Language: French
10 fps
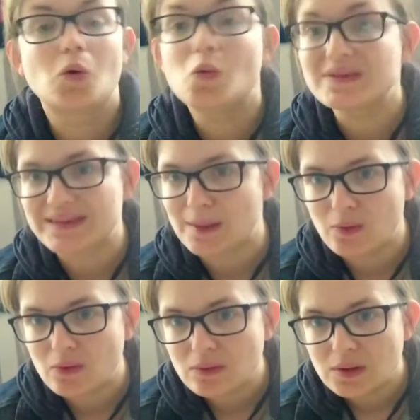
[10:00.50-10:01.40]

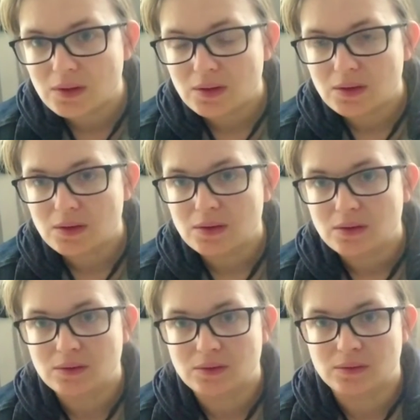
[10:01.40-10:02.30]
constamment,
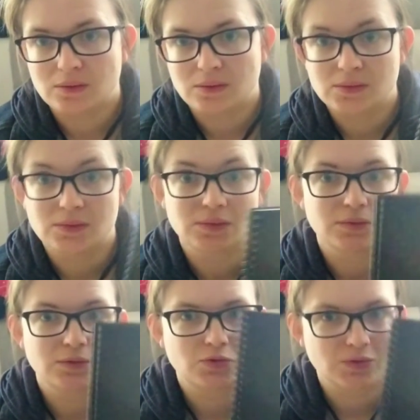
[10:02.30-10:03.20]

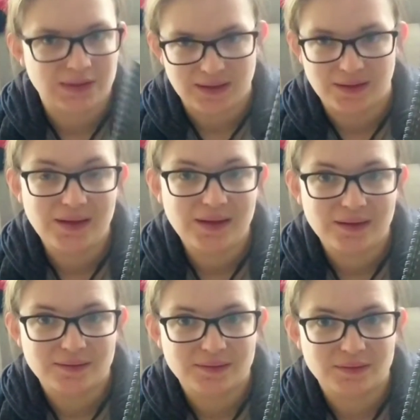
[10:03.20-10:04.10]
ce carnet,
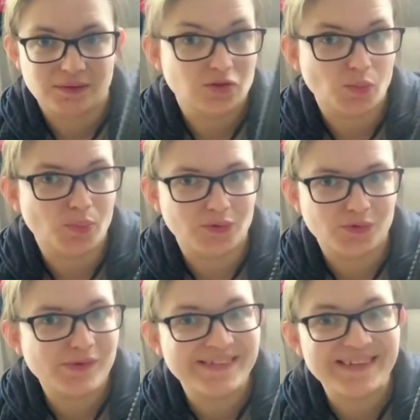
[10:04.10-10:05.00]
je peux
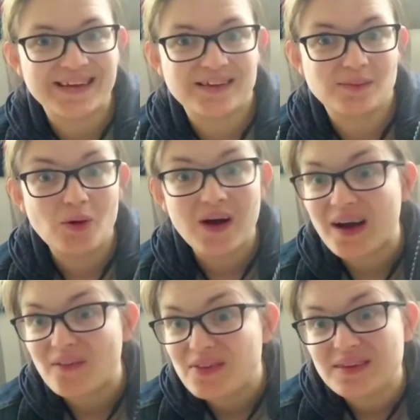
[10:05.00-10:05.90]
utiliser quasiment
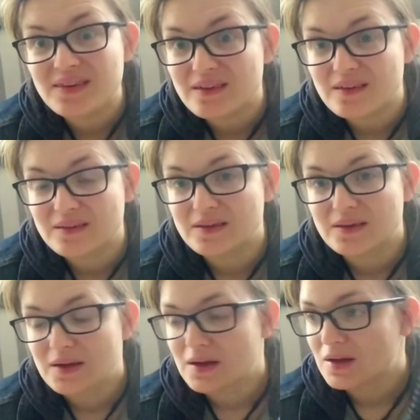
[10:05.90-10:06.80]
à vie.
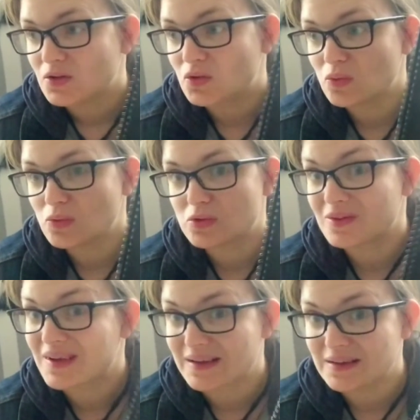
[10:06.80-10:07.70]
Donc
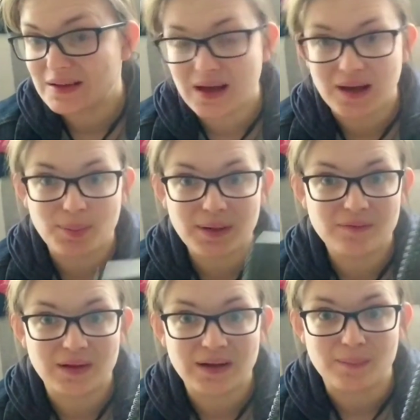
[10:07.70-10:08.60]
ce carnet, après,
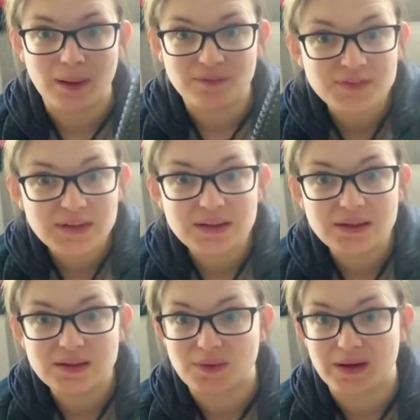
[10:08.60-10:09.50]
il va aller à ma
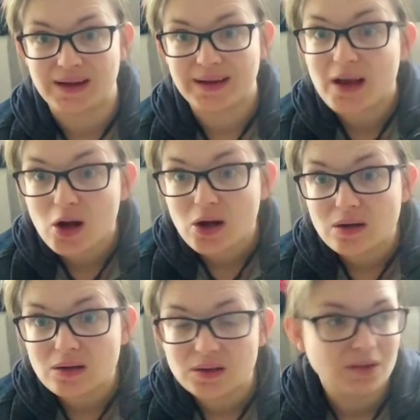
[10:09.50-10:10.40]
fille, qui va aller à
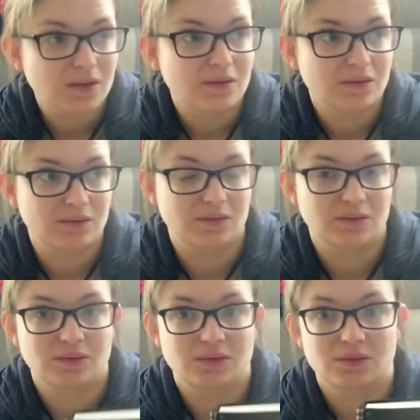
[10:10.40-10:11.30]
l'école.
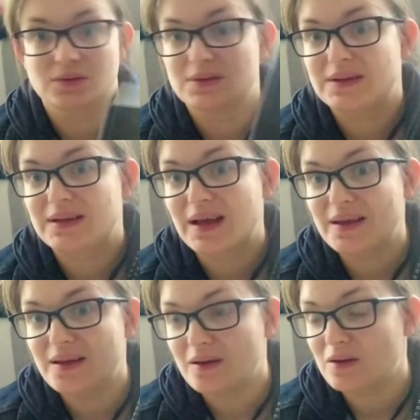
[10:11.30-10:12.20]
Euh, des
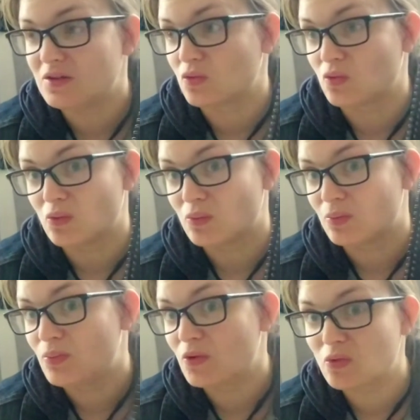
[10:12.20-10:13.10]
cahiers, ils en ont
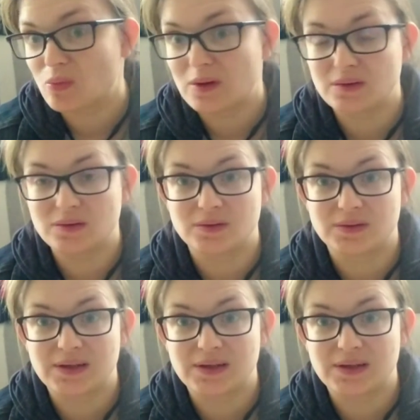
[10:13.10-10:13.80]
besoin euh,